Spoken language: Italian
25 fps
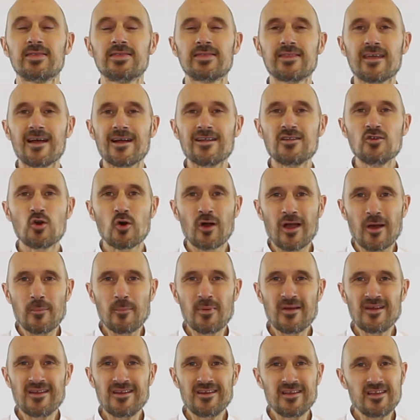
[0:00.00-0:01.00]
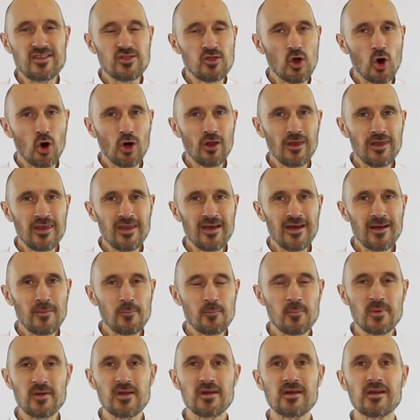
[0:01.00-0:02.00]
Taglio capelli donna
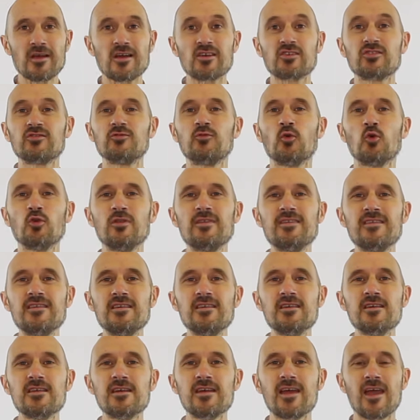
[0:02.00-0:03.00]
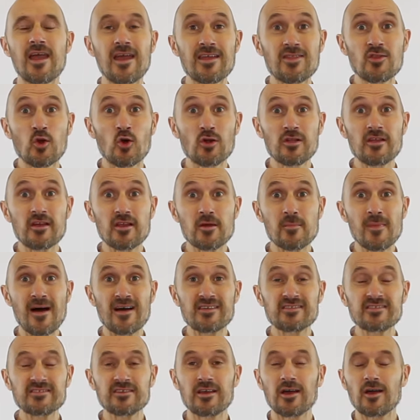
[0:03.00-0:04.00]
per sfoltire e togliere
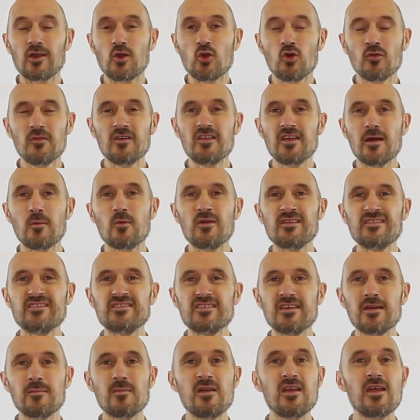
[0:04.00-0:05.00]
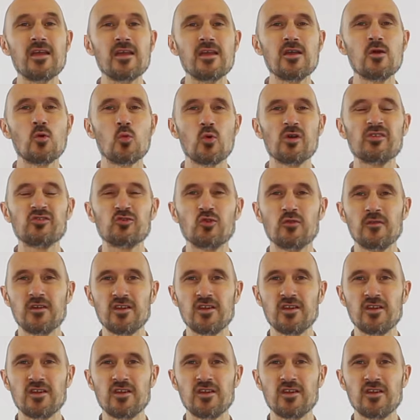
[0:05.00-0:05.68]
massa. Lo vediamo insieme in questo